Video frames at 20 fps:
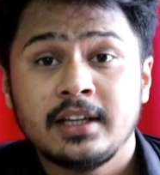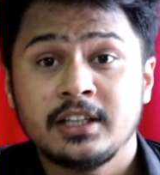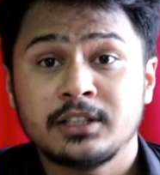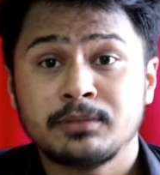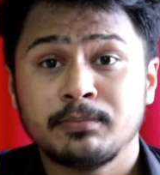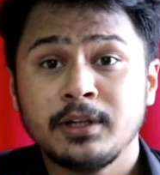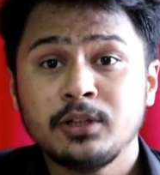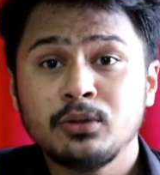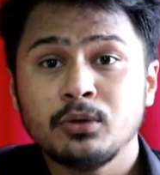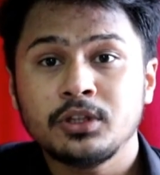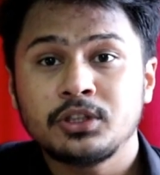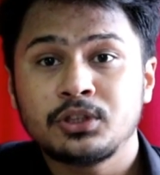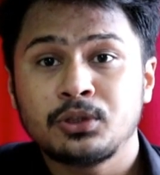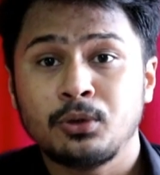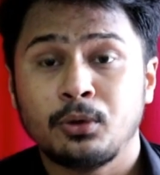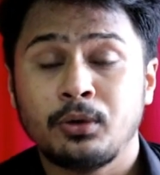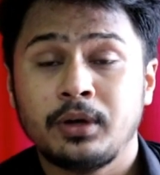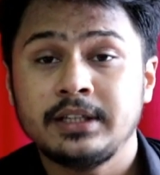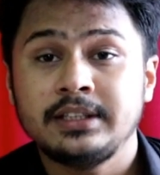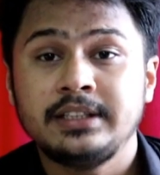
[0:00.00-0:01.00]
इसमें जो
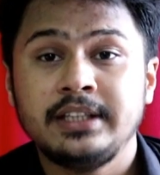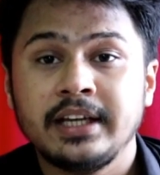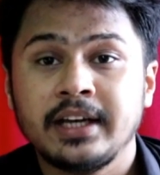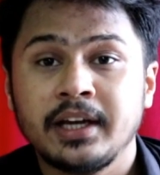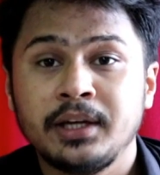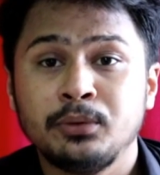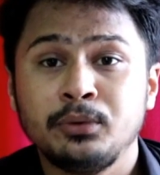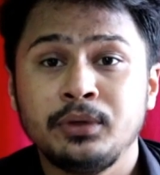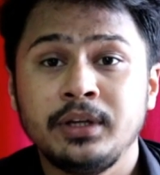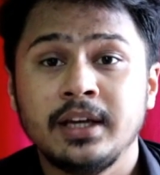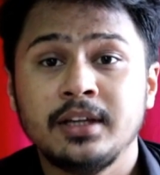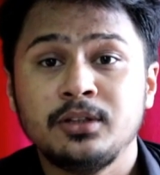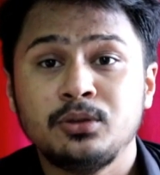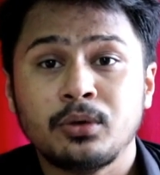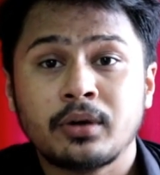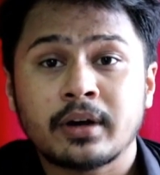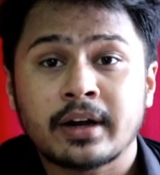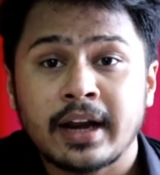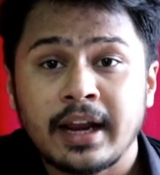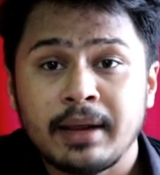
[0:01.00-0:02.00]
स्टोरेज दी गई हुई है
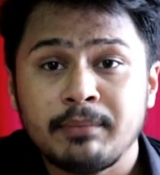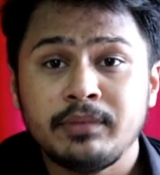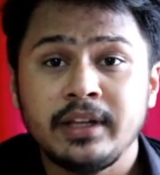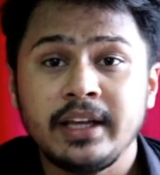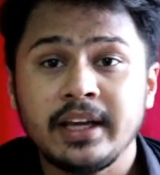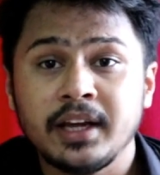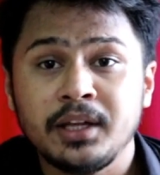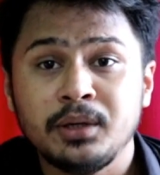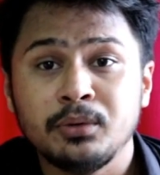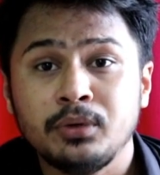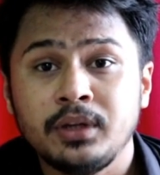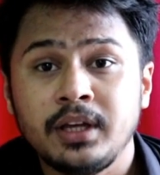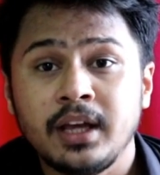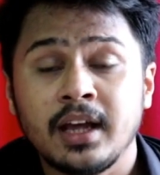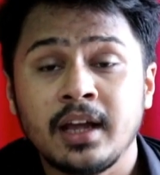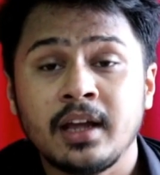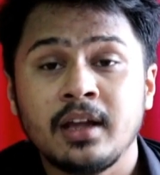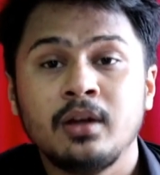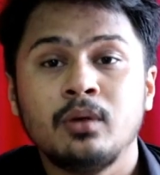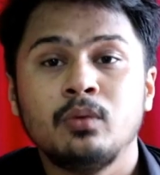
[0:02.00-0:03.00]
जो रैम दी गई हुई
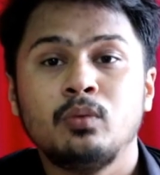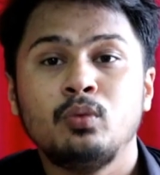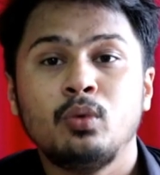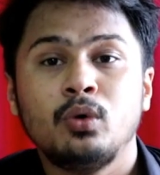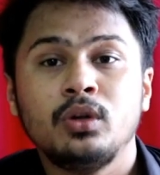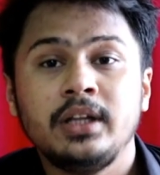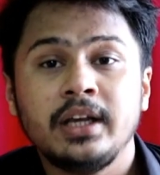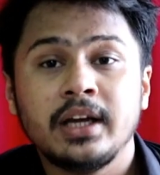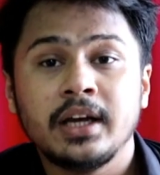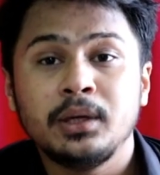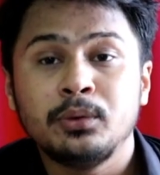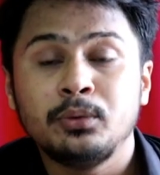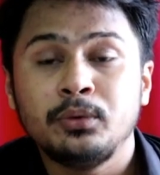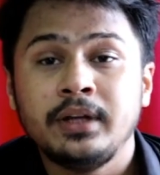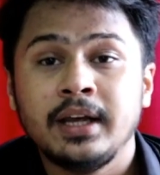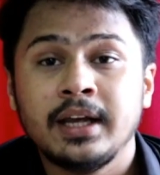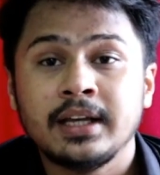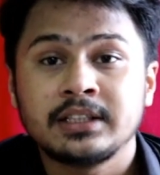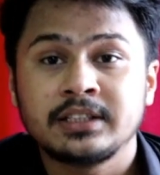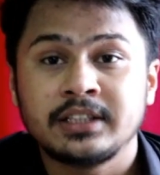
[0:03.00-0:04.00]
है वो दी गई
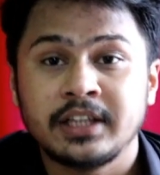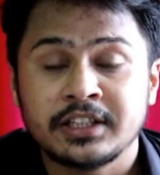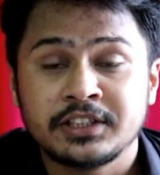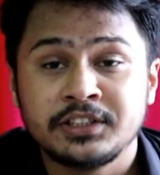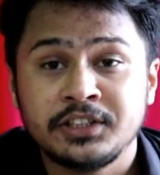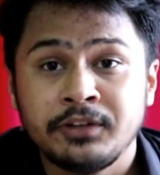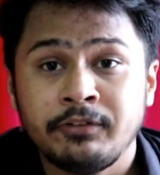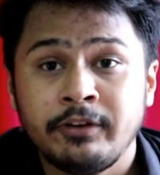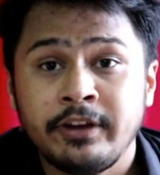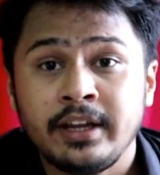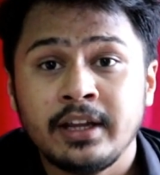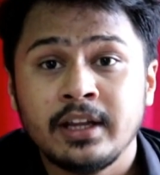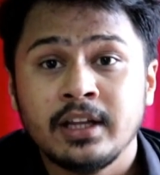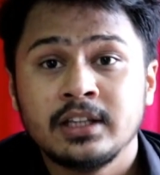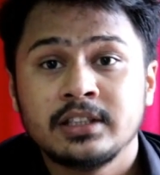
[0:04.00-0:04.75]
हुई है सिक्स जी